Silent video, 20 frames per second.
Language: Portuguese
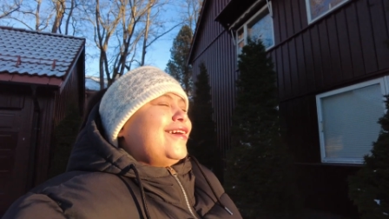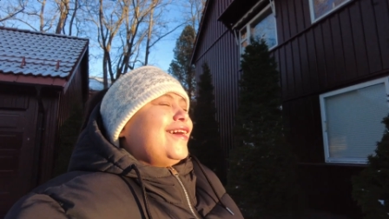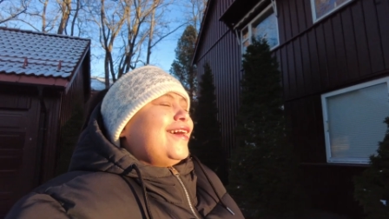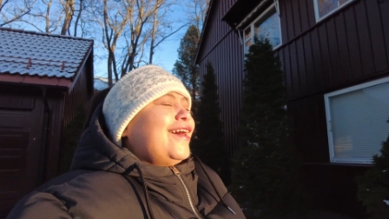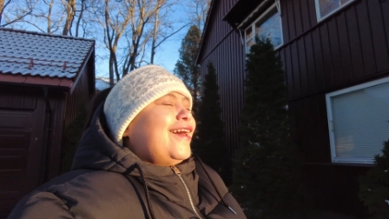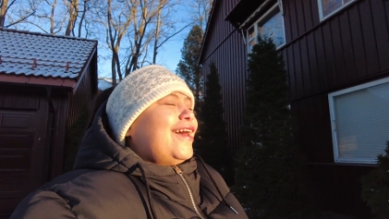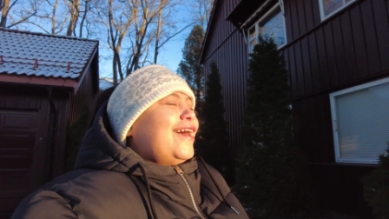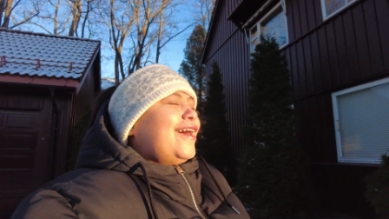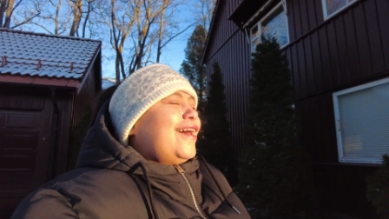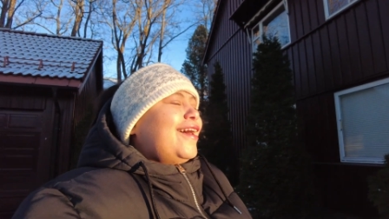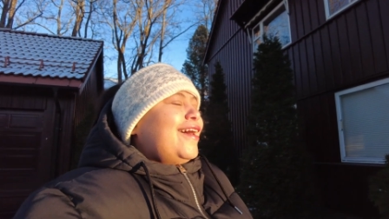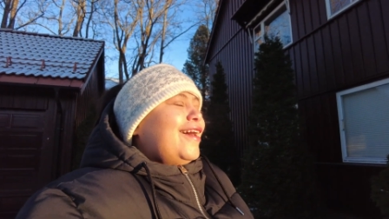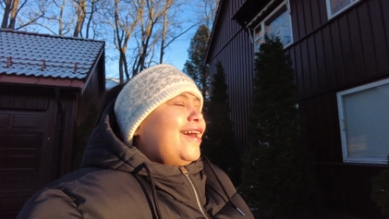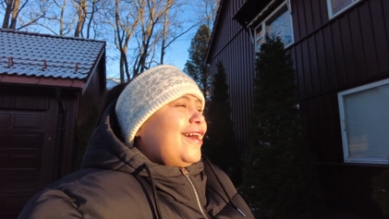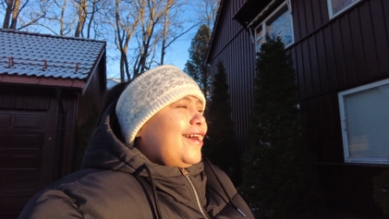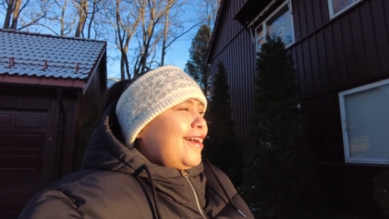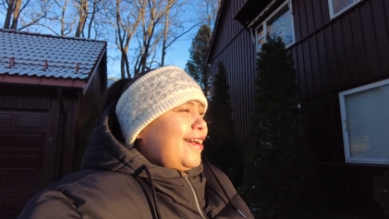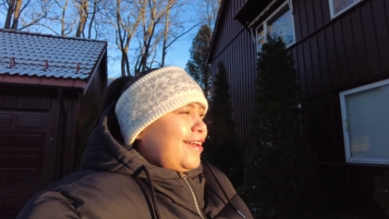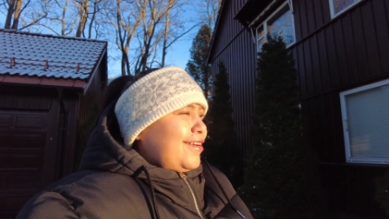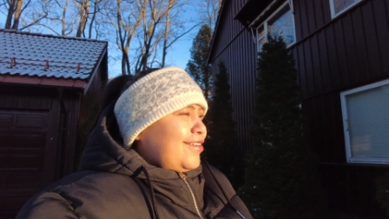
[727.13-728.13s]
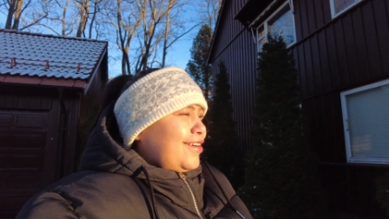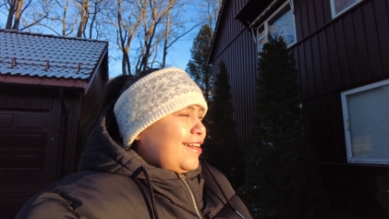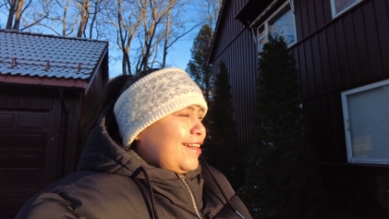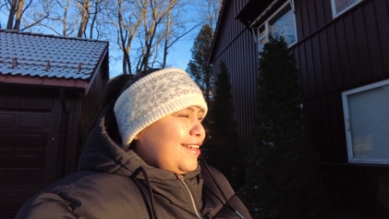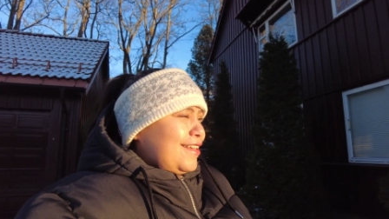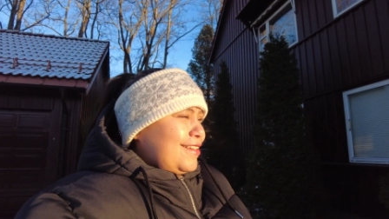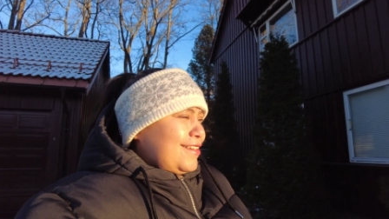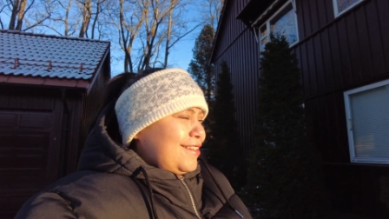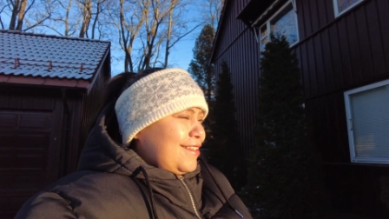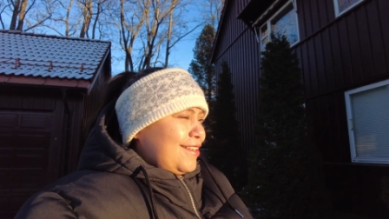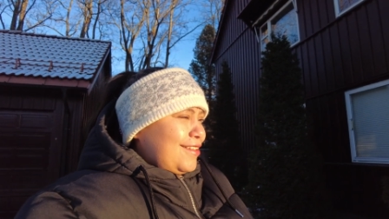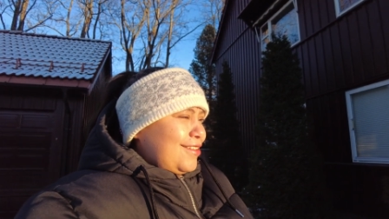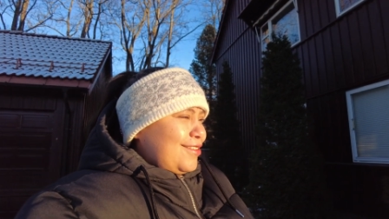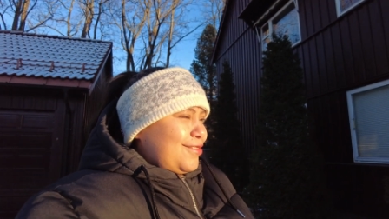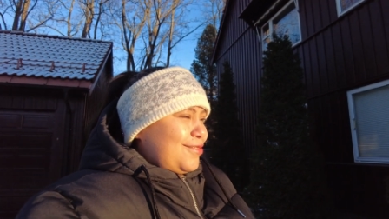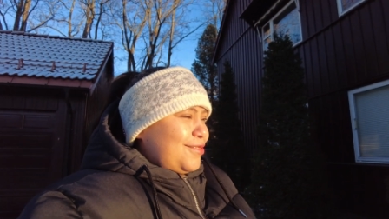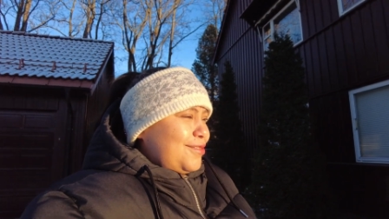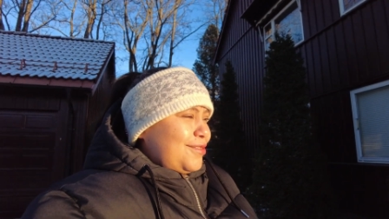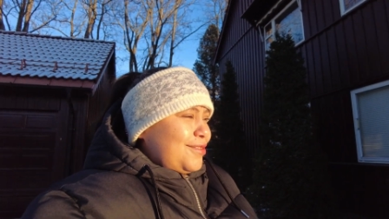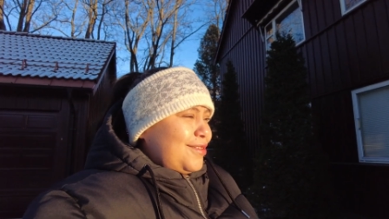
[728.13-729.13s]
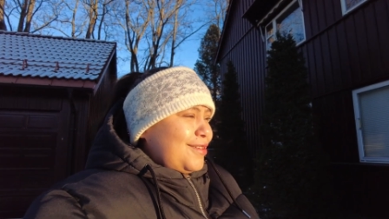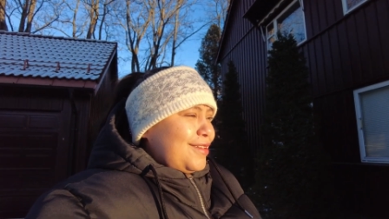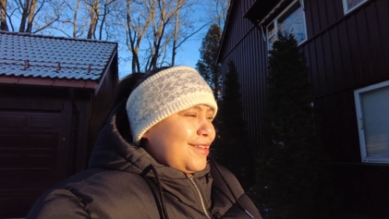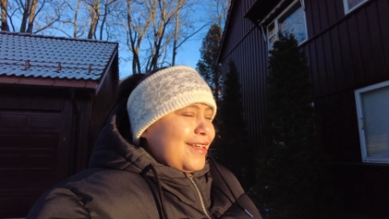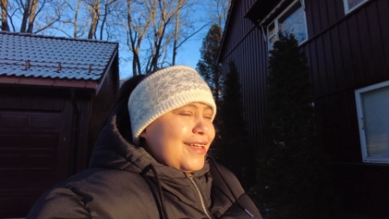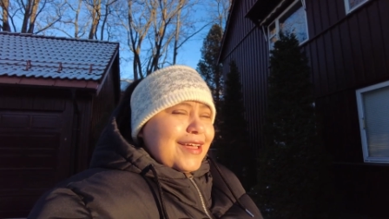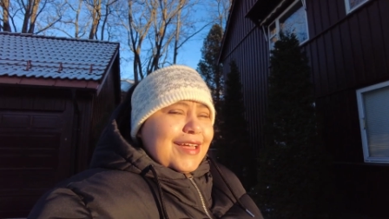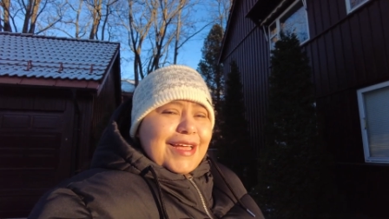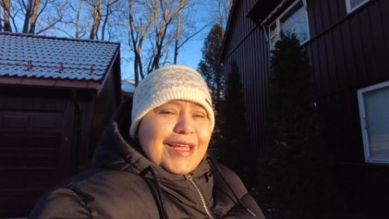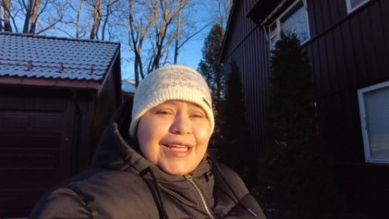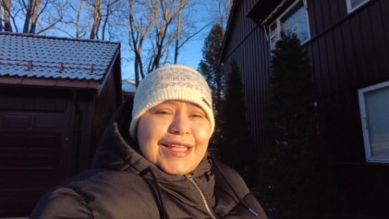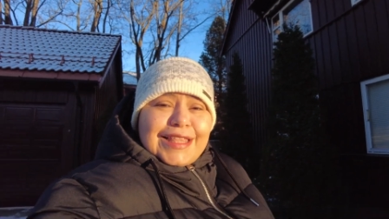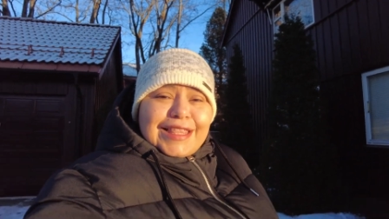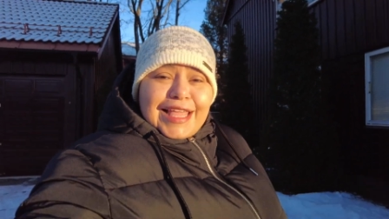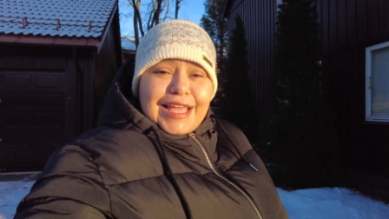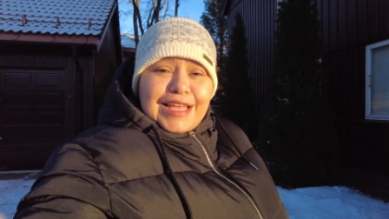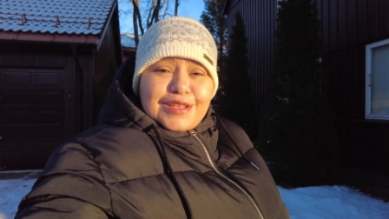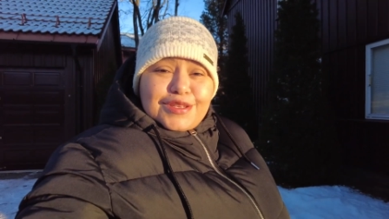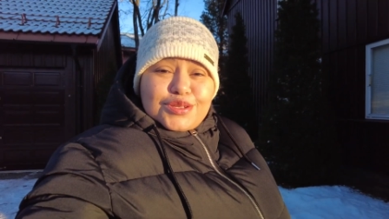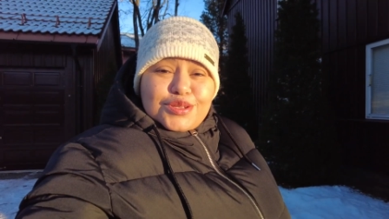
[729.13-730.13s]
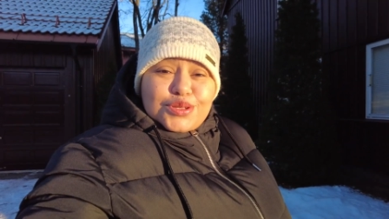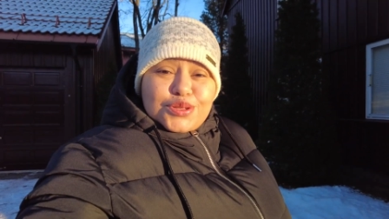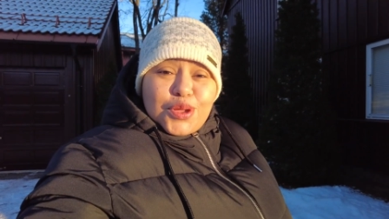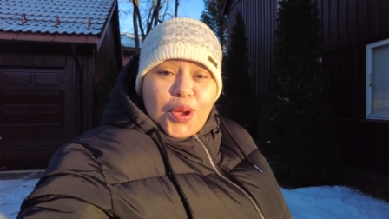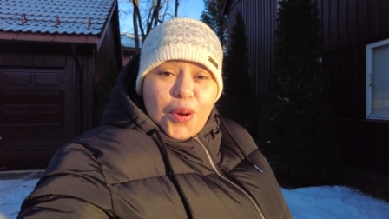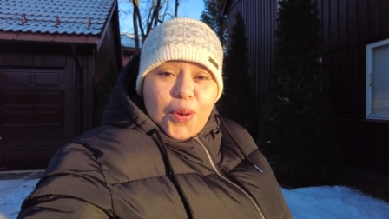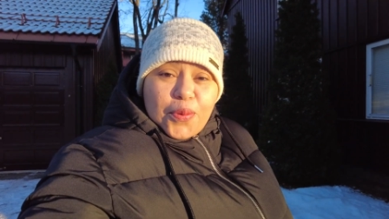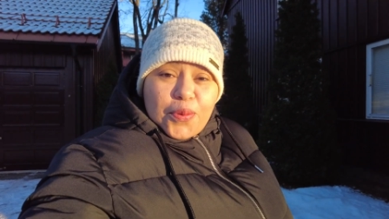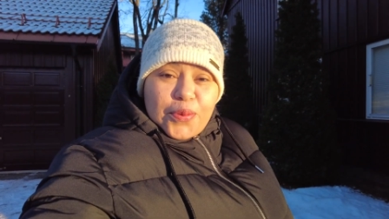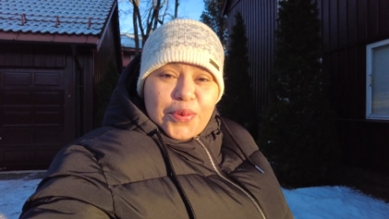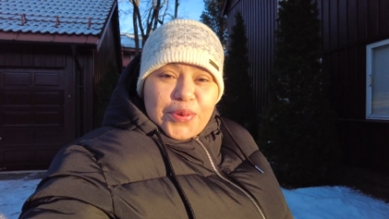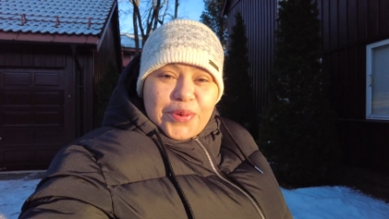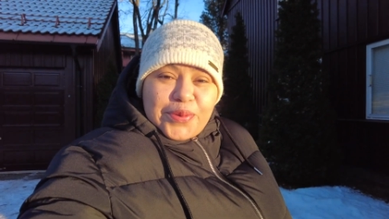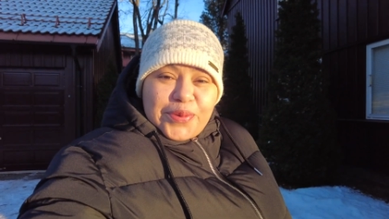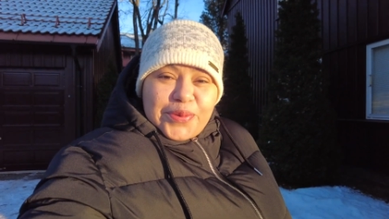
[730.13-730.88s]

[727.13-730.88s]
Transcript: Ai, não acredito. Tem sol